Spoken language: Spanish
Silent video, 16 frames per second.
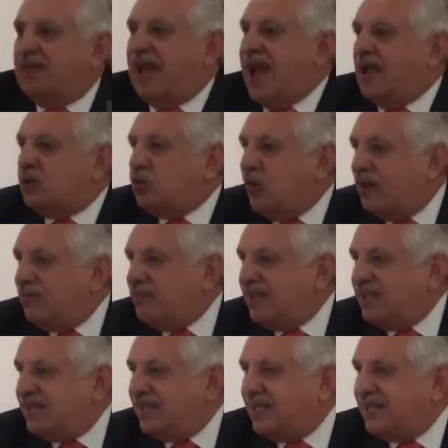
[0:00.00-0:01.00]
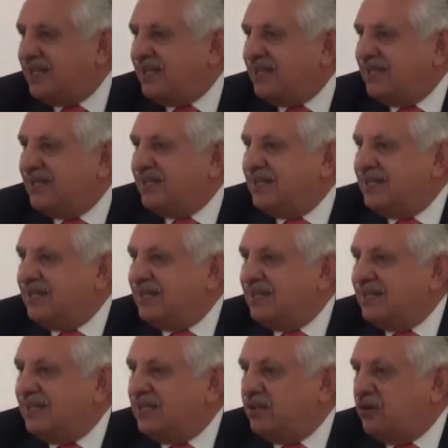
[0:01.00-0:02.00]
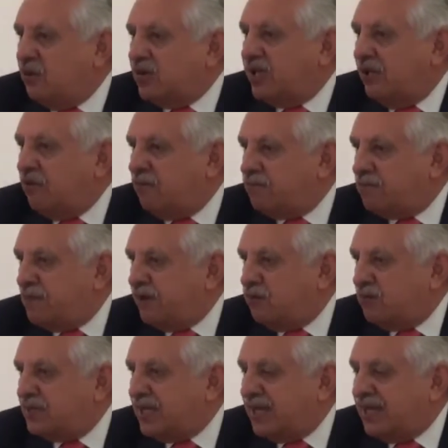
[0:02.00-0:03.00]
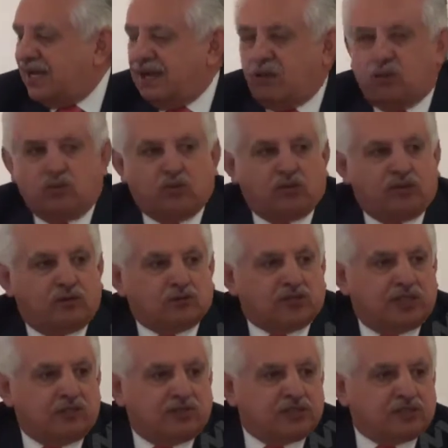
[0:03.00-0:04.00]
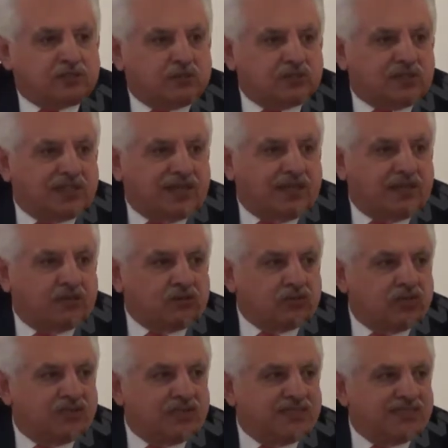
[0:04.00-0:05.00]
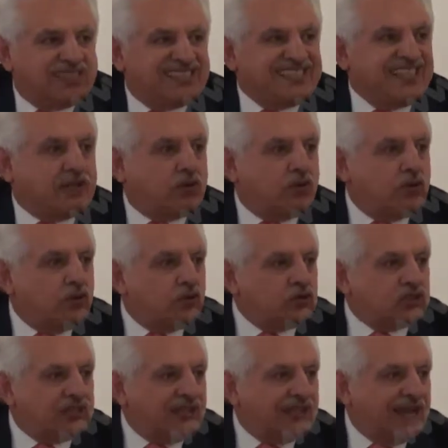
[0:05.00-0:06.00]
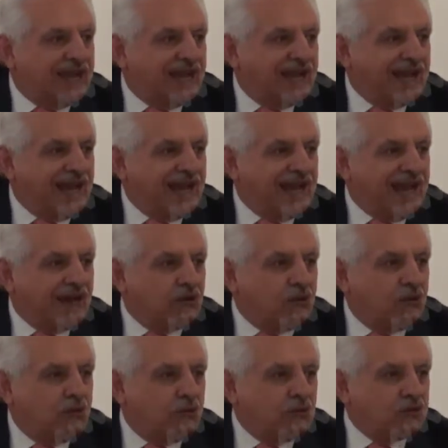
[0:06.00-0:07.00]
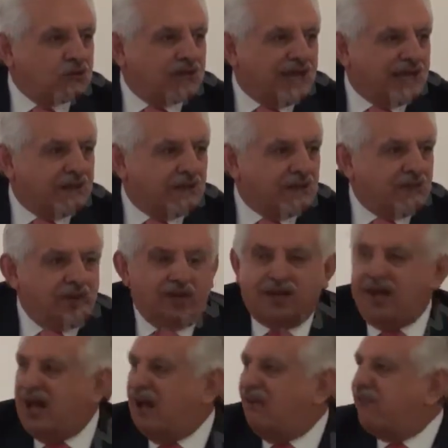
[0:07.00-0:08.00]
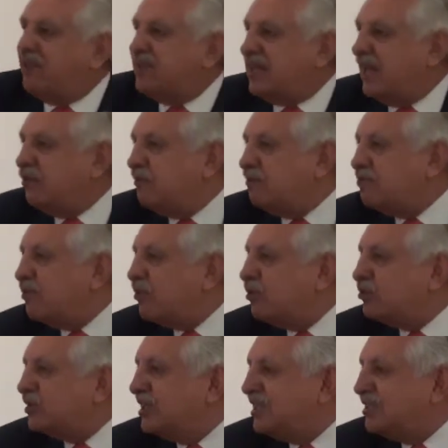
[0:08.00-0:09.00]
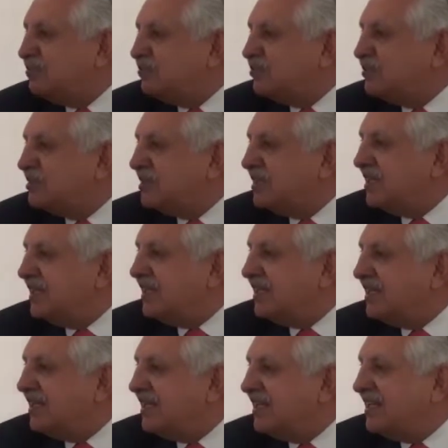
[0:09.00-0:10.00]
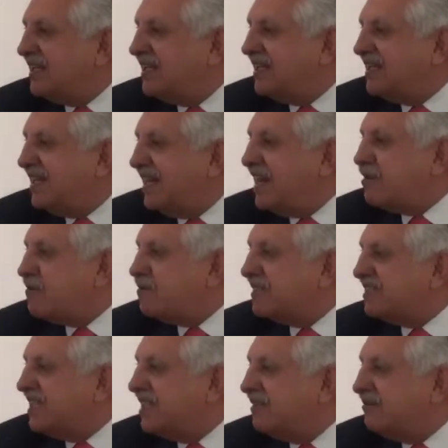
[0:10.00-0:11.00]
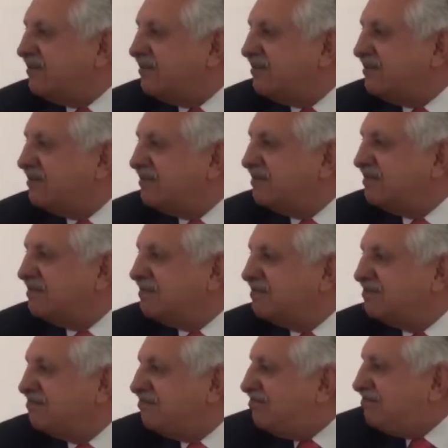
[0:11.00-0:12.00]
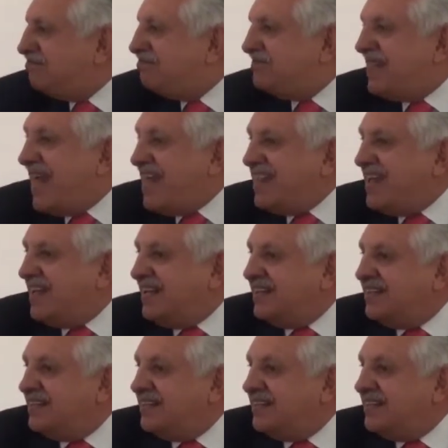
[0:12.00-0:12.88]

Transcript: actualmente? Yo quiero preguntarle a uno de los señores consejeros si conoce algún juzgado afectado por los sismos del año pasado. Nada.